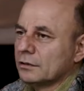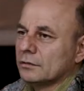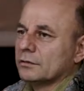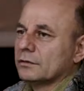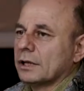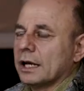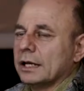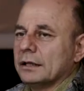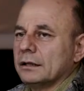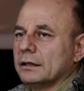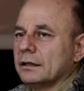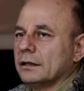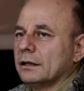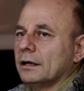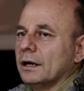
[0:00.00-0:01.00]
Und
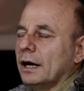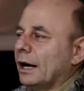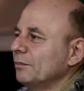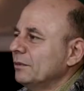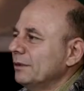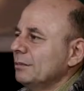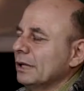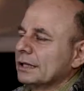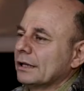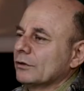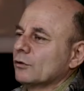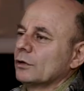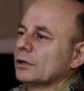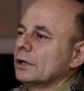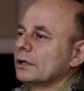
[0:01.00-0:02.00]
dann haben die mir dann
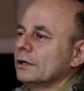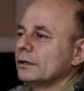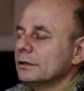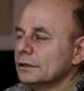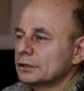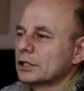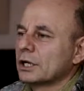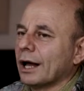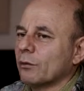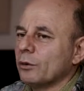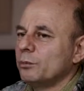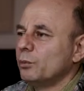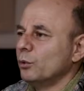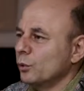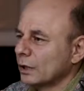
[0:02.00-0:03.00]
solche
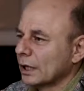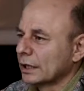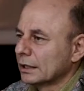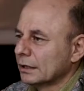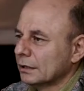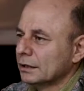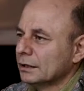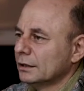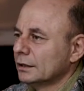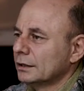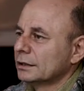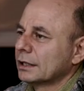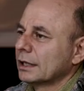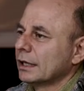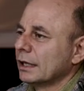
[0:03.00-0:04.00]
schlaue Bücher
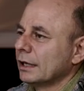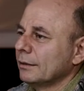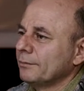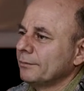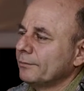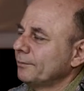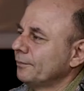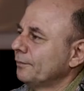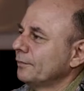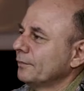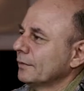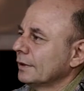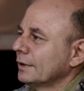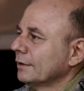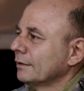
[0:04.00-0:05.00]
äh, gegeben.
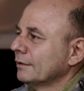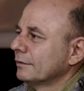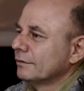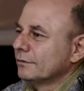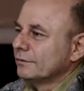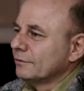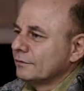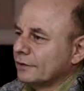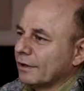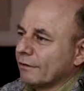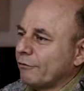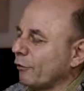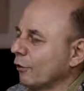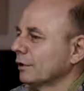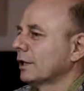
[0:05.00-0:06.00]
Der
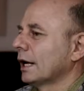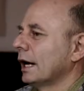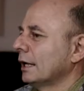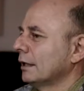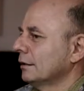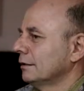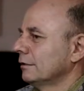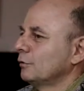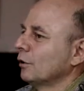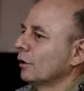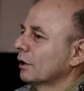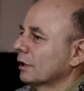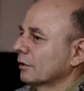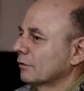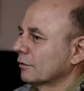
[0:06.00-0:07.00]
Vorteil, ein
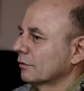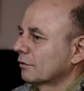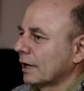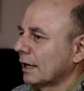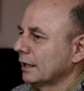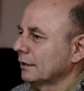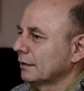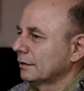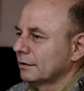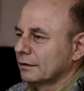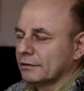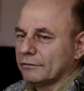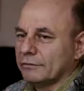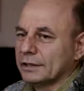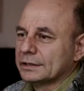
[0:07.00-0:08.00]
Türke zu sein.
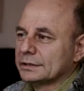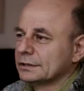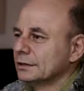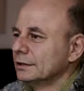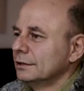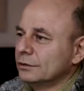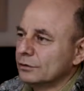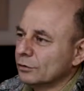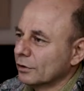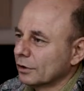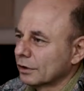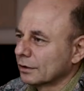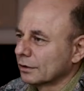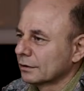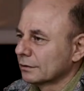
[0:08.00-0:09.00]
Was sind die
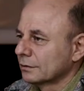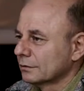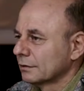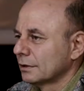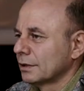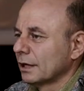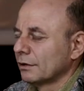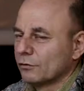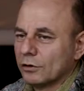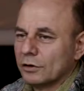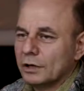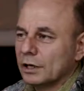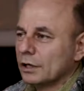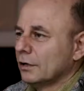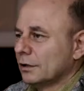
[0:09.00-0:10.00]
Türken? Ne, also
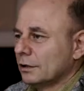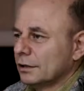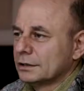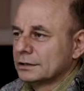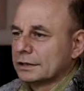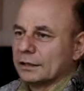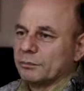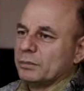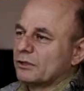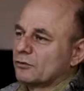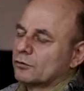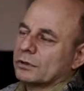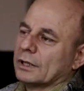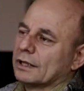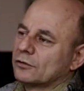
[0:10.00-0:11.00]
das ging bis
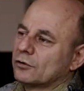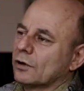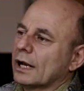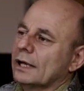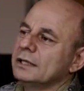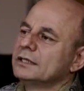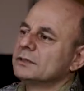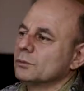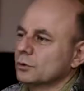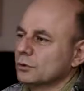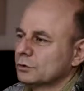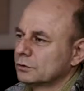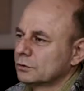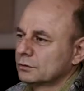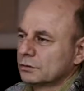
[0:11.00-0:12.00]
zum
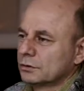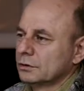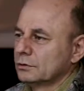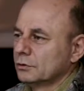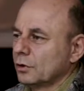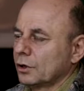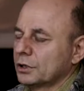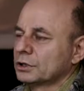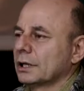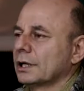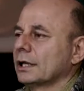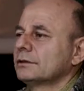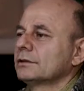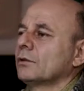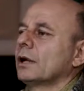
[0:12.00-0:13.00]
Nationalismus, des türkischen
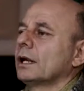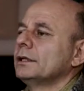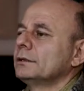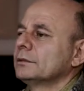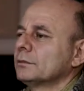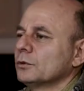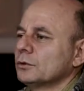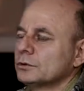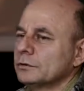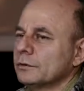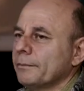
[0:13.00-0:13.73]
Nationalismus.